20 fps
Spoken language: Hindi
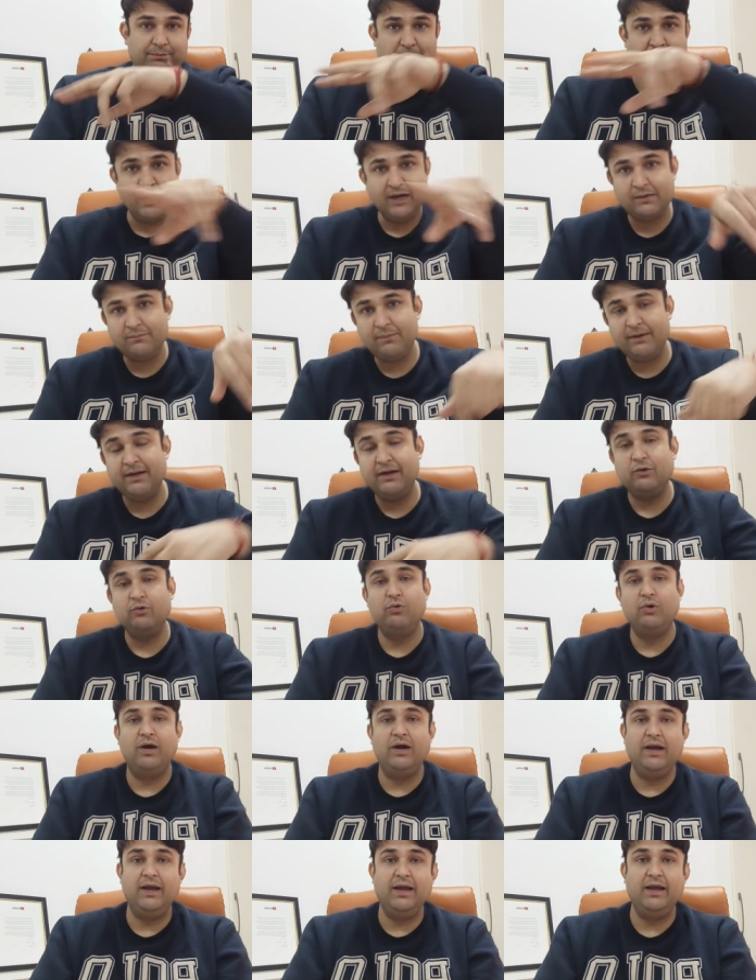पार्क बना
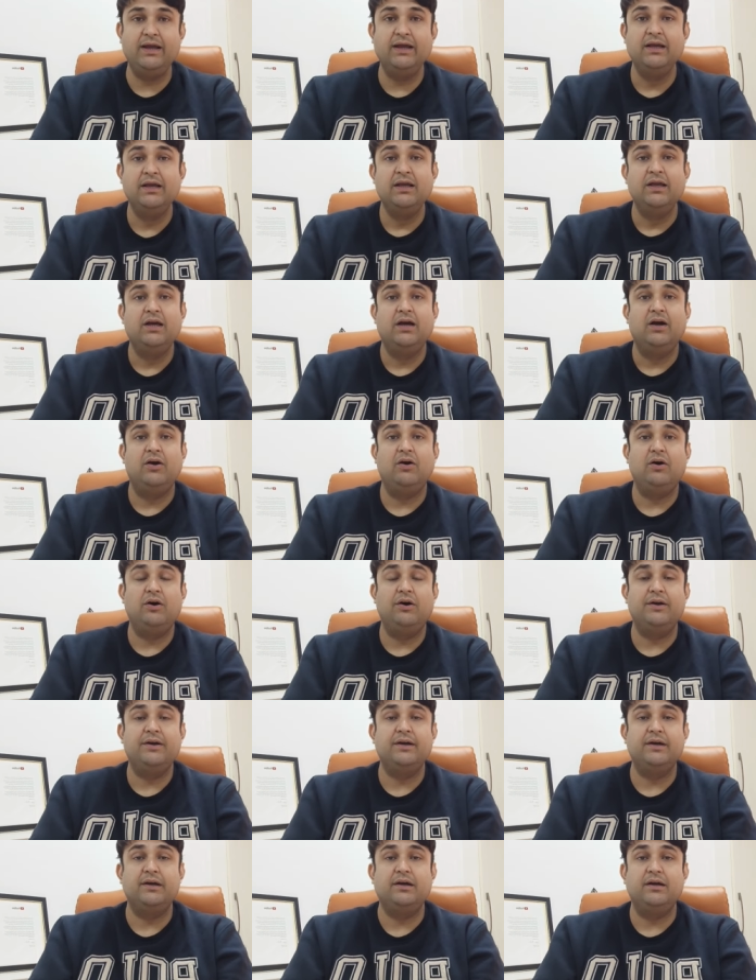हुआ है
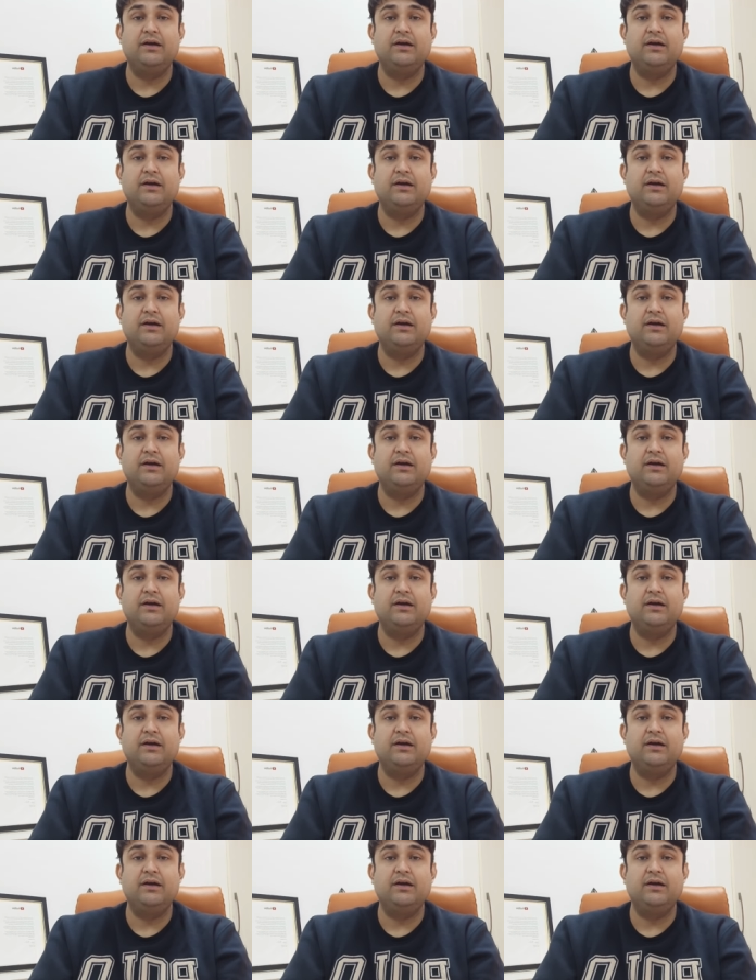और